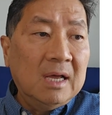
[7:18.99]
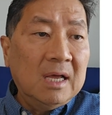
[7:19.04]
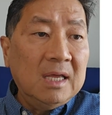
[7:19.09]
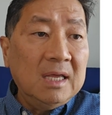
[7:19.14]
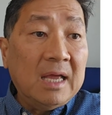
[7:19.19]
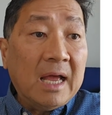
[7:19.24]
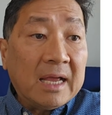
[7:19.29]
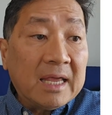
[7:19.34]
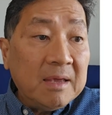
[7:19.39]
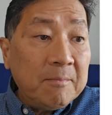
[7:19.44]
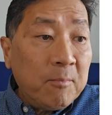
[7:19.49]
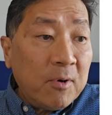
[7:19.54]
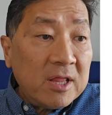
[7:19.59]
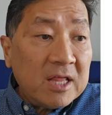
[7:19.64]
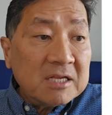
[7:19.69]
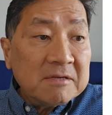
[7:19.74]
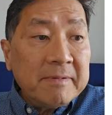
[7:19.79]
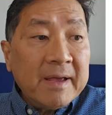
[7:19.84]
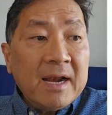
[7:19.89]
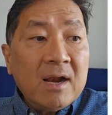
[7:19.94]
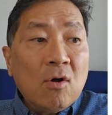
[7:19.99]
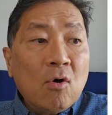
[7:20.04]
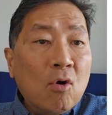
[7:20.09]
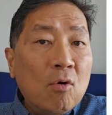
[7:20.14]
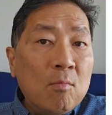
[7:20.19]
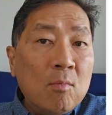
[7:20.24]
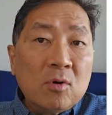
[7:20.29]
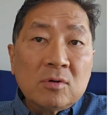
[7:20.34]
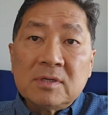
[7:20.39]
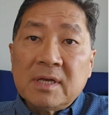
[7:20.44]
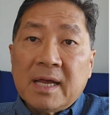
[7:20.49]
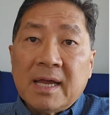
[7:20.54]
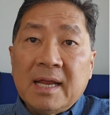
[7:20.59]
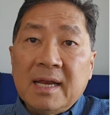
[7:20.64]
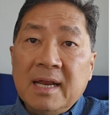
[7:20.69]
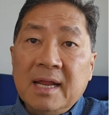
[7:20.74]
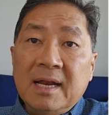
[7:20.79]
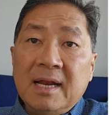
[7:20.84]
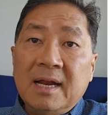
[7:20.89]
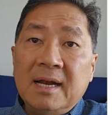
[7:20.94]
Y aquí puedes ver cómo se
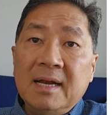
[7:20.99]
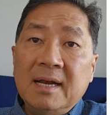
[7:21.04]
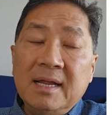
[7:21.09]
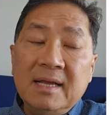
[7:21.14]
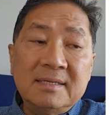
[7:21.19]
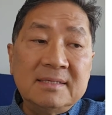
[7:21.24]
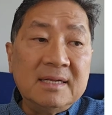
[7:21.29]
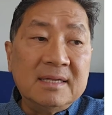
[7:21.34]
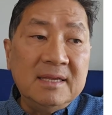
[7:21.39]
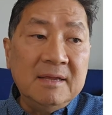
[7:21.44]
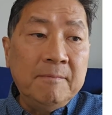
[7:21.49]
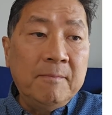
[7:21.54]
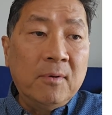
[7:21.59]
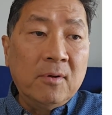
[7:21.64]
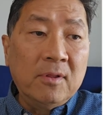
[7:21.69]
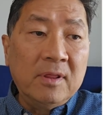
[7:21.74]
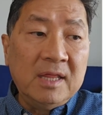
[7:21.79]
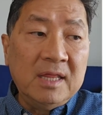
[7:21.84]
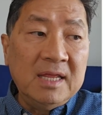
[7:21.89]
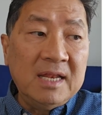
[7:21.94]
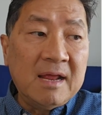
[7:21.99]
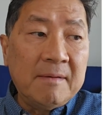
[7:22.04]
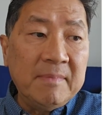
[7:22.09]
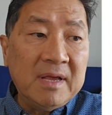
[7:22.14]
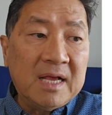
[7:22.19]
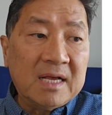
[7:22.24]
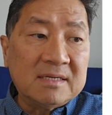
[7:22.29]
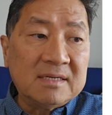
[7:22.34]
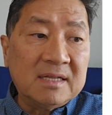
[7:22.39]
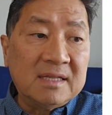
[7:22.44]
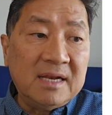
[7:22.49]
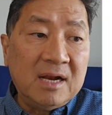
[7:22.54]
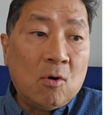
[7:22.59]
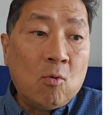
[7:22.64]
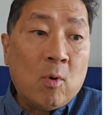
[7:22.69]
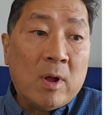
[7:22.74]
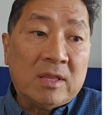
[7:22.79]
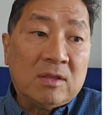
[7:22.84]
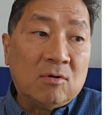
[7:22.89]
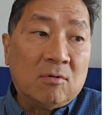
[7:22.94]
generan este tipo de dinámicas entre
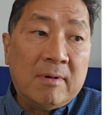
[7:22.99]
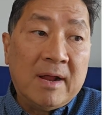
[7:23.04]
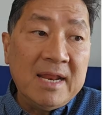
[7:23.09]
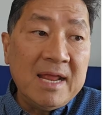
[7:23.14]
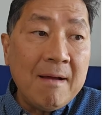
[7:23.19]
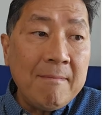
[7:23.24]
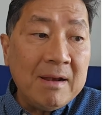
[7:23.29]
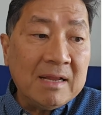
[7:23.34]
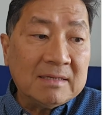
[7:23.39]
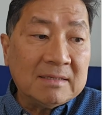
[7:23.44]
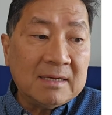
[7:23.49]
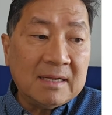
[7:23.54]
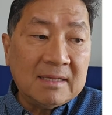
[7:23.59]
cuatro variables,